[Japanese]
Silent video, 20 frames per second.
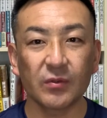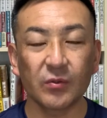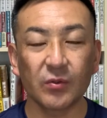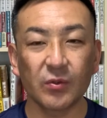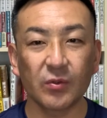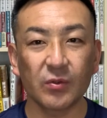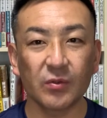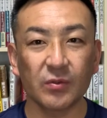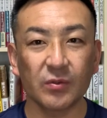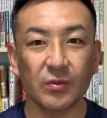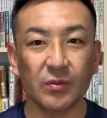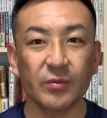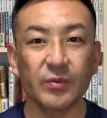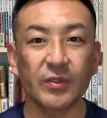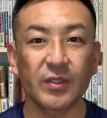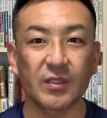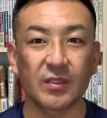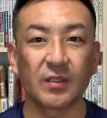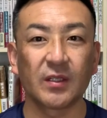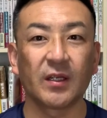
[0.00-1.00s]
今後も
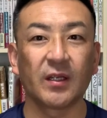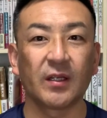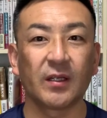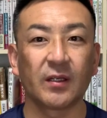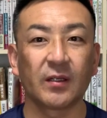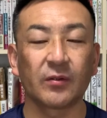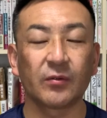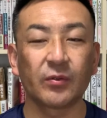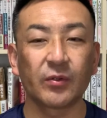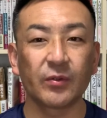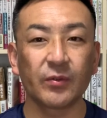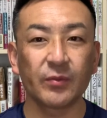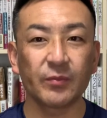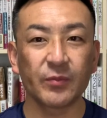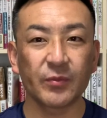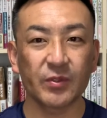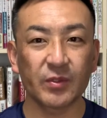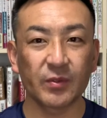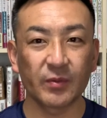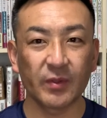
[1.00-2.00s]
ですね、これを
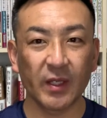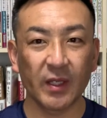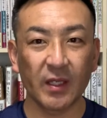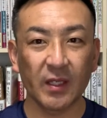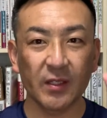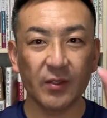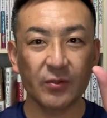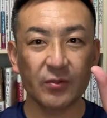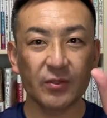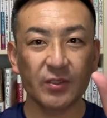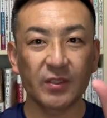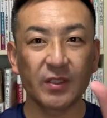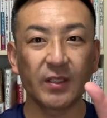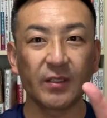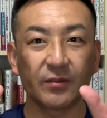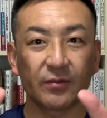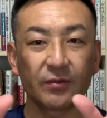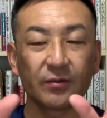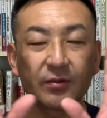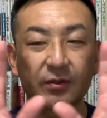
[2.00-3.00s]
もし併用してい
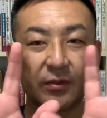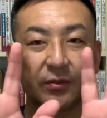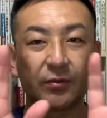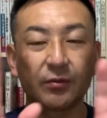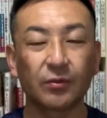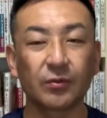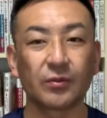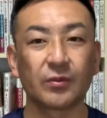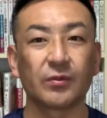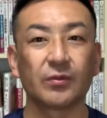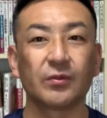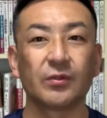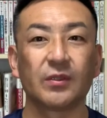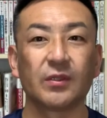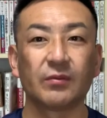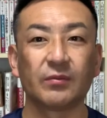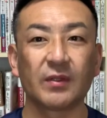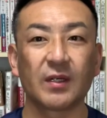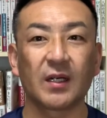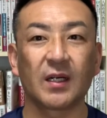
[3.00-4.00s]
くっていうことにおい
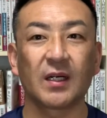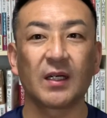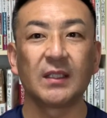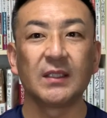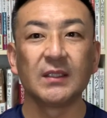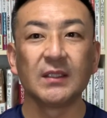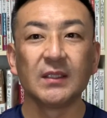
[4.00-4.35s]
ては、